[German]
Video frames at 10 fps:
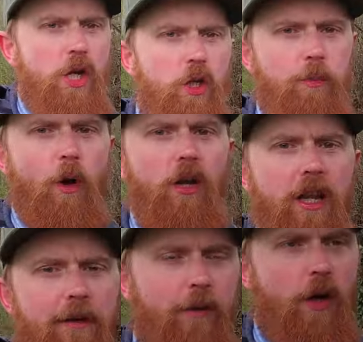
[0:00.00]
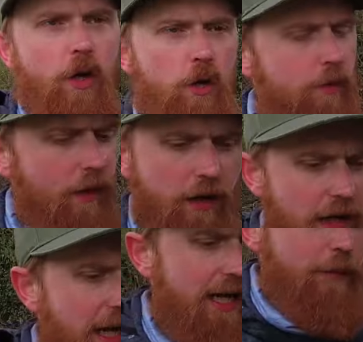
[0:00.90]
gesprochen haben wir über
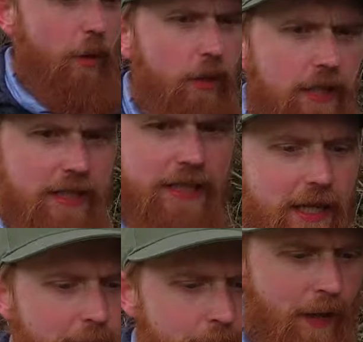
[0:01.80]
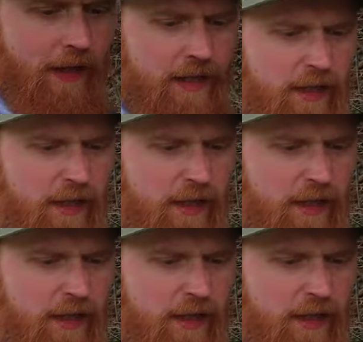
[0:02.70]
alle möglichen Themen